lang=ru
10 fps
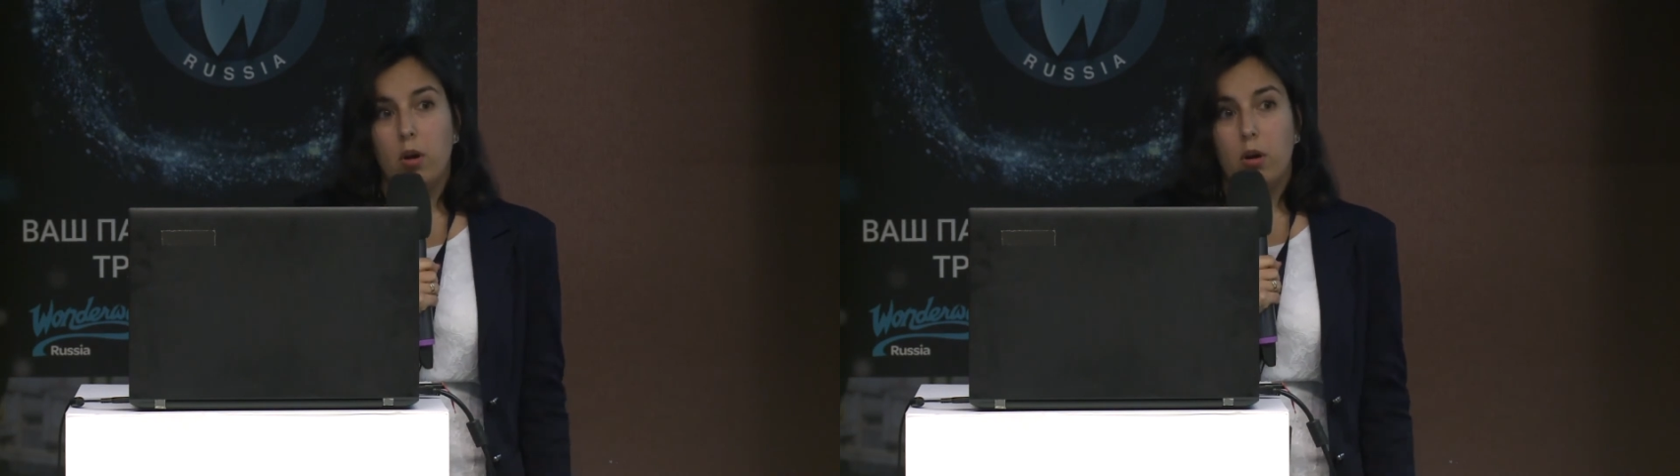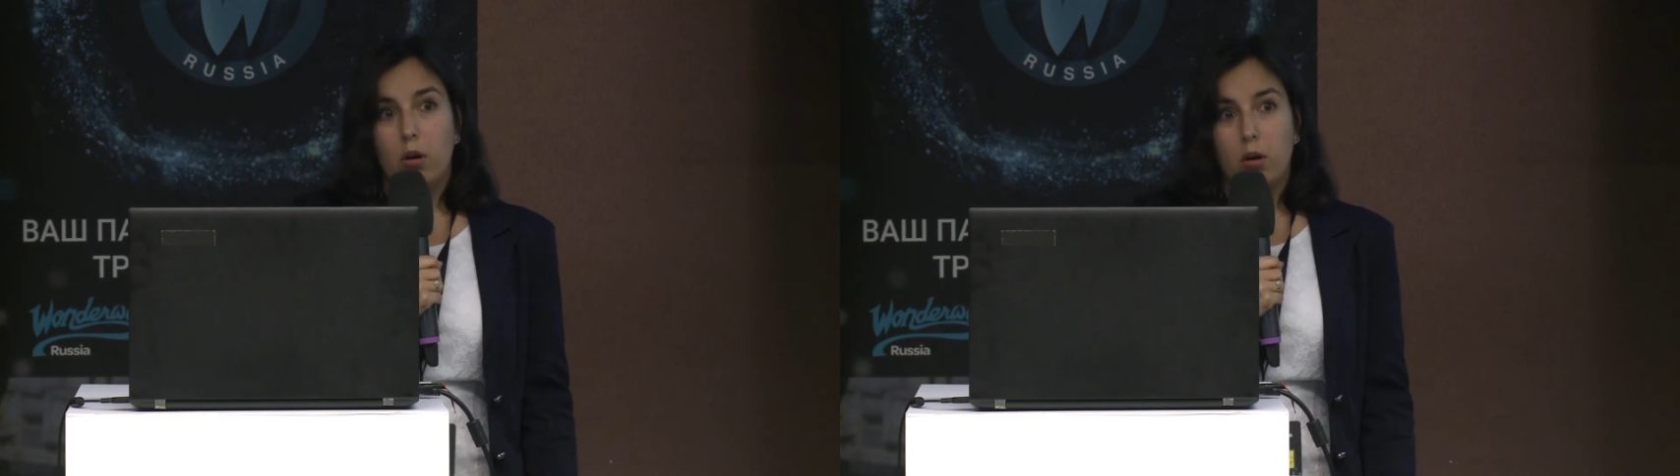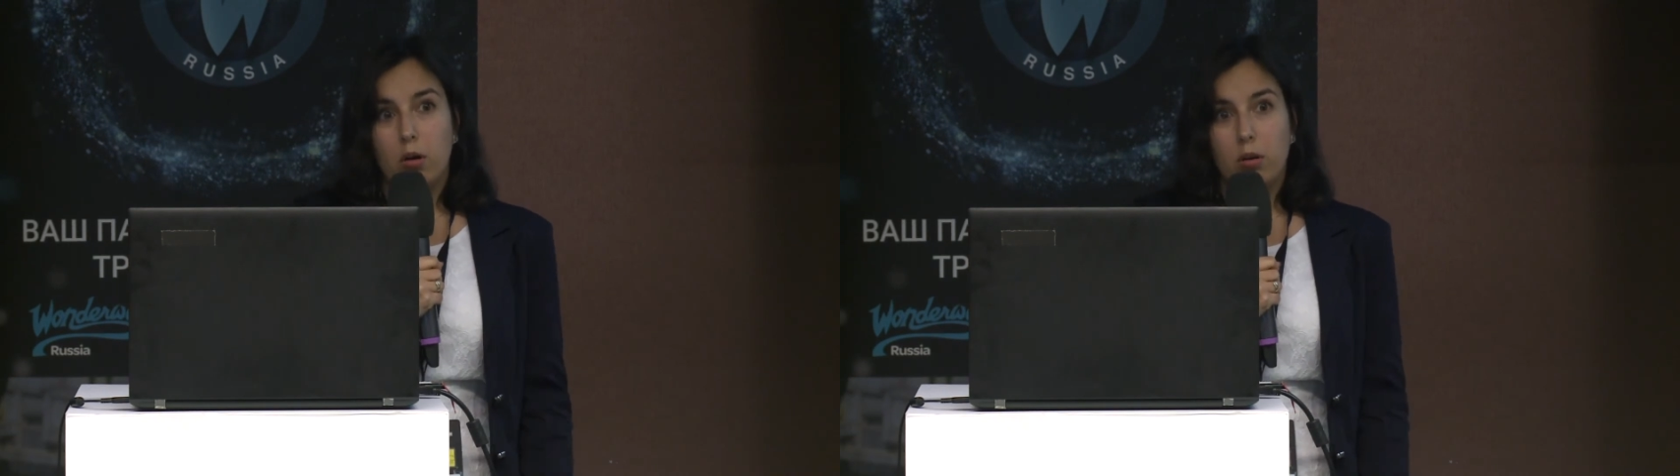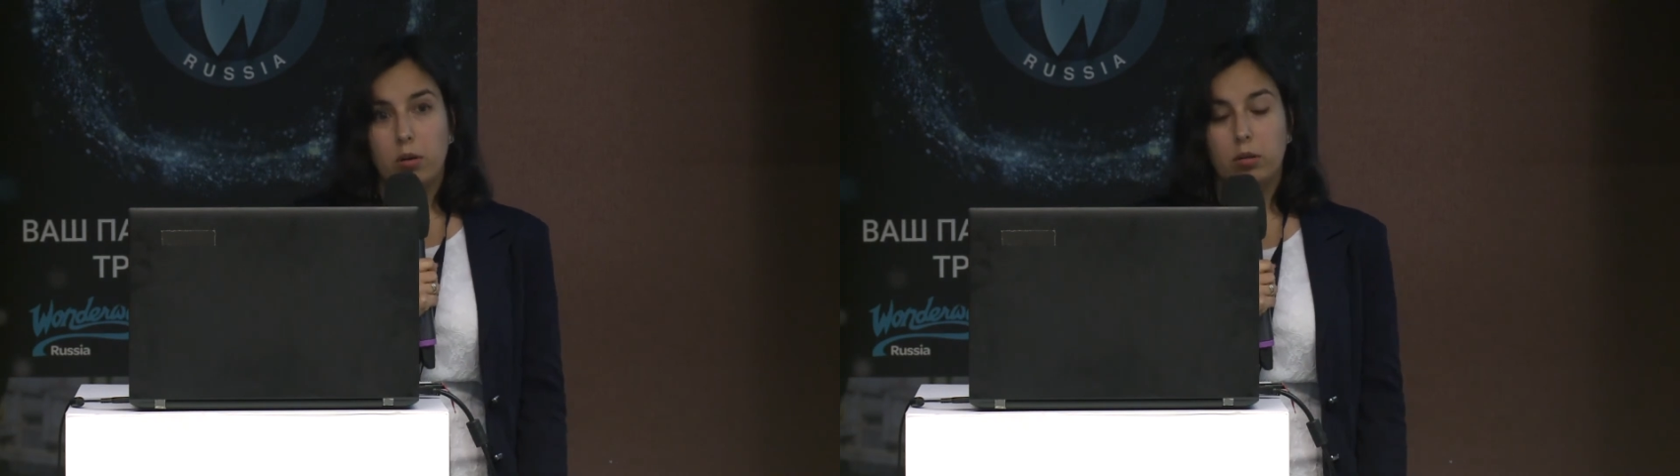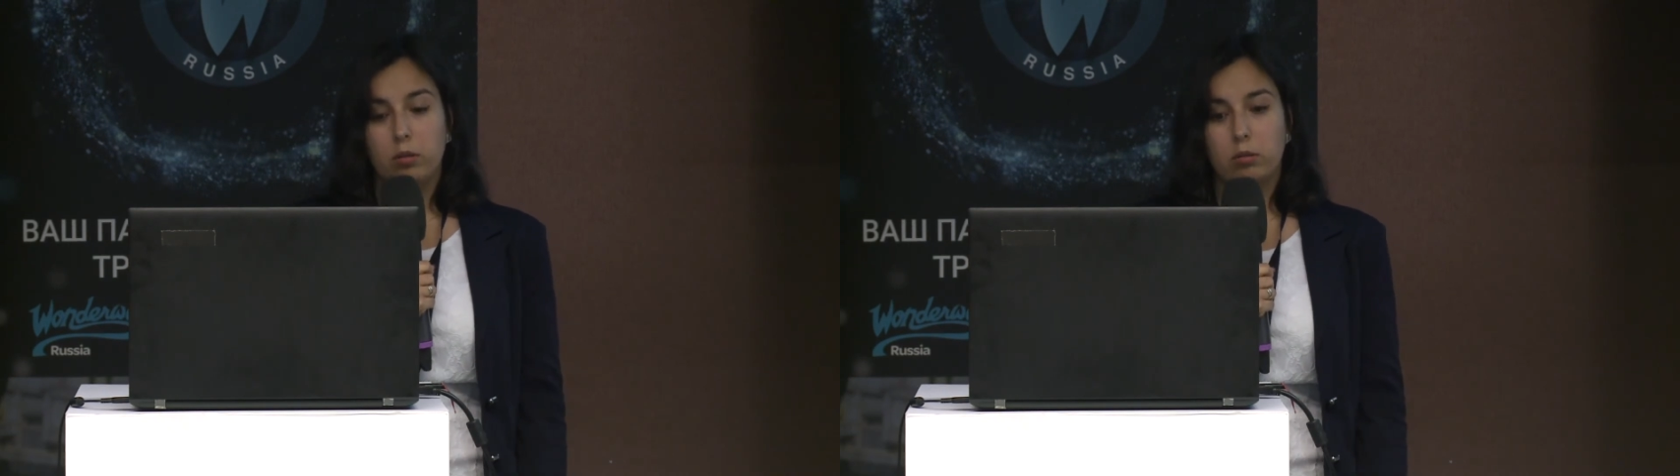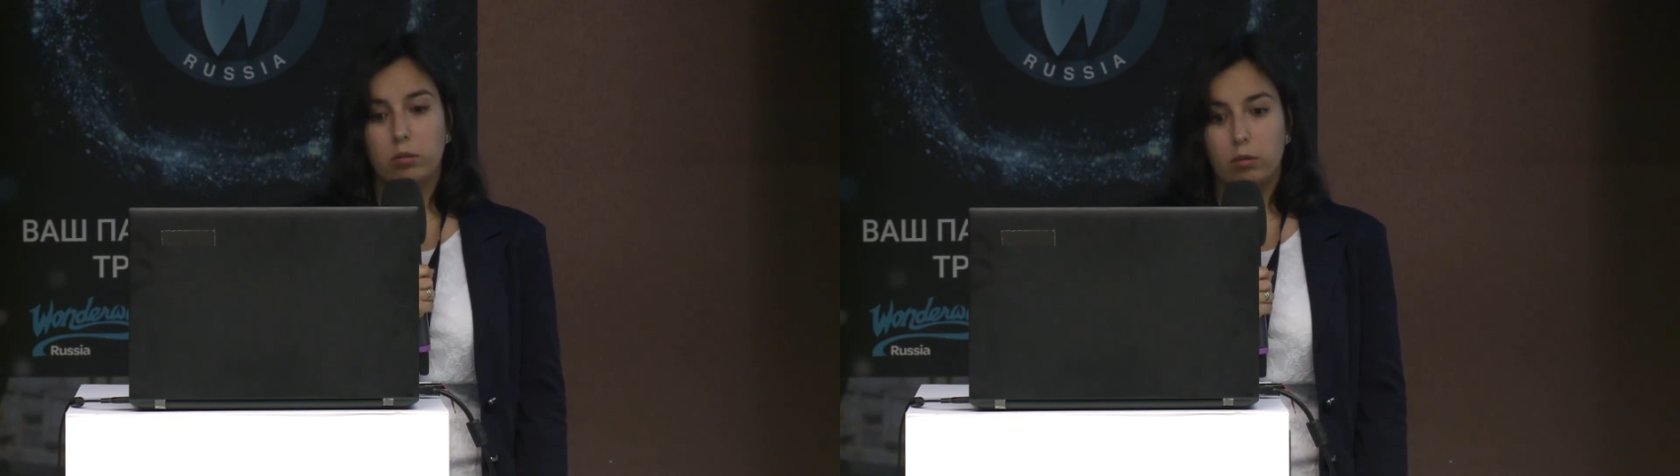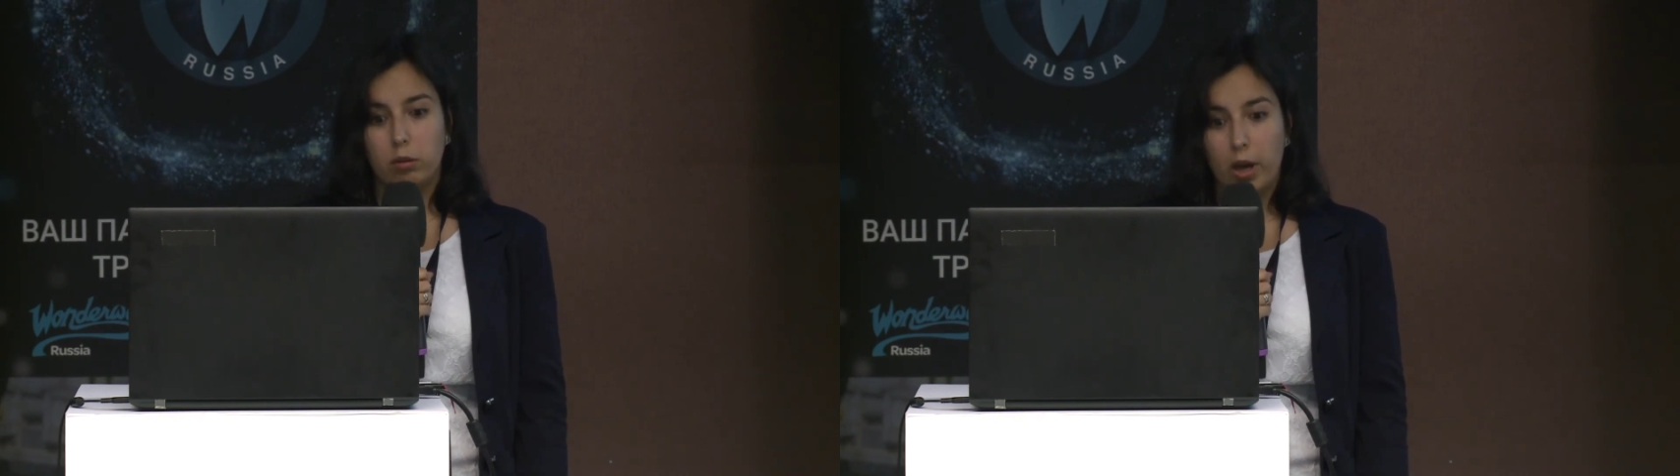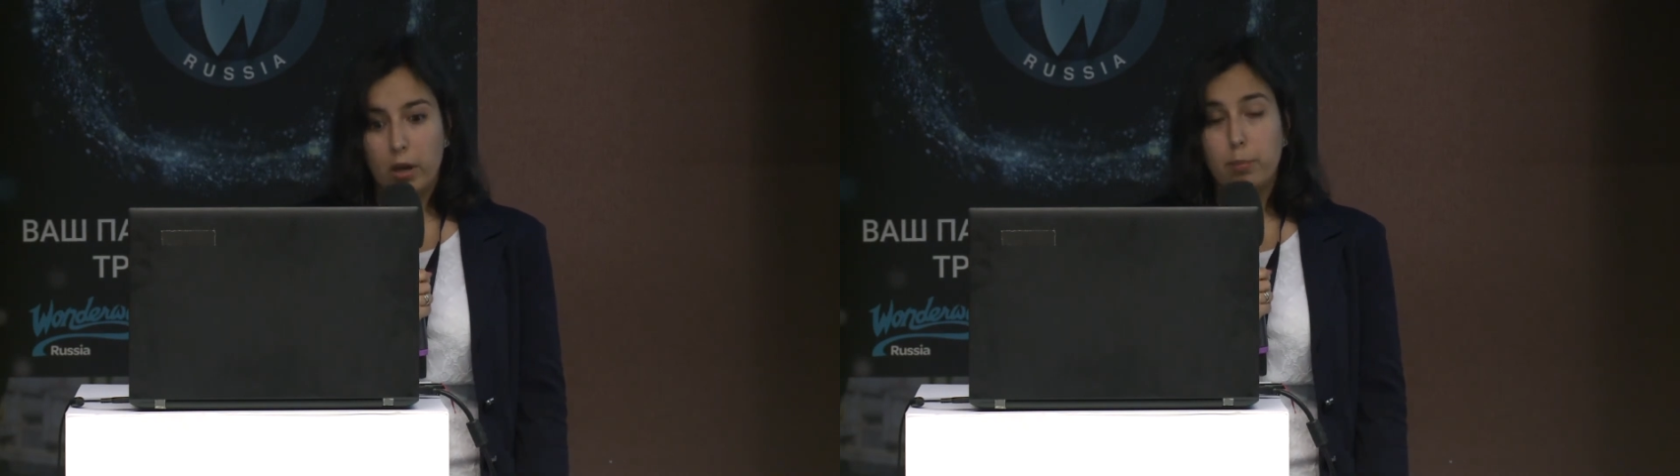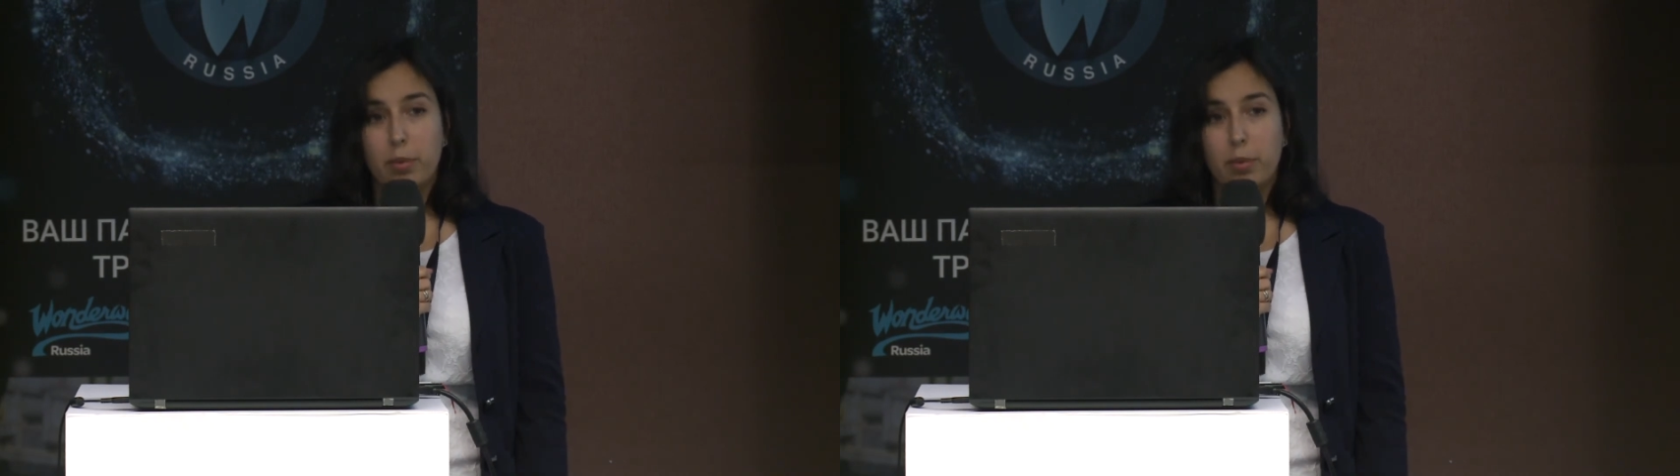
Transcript: Э, да,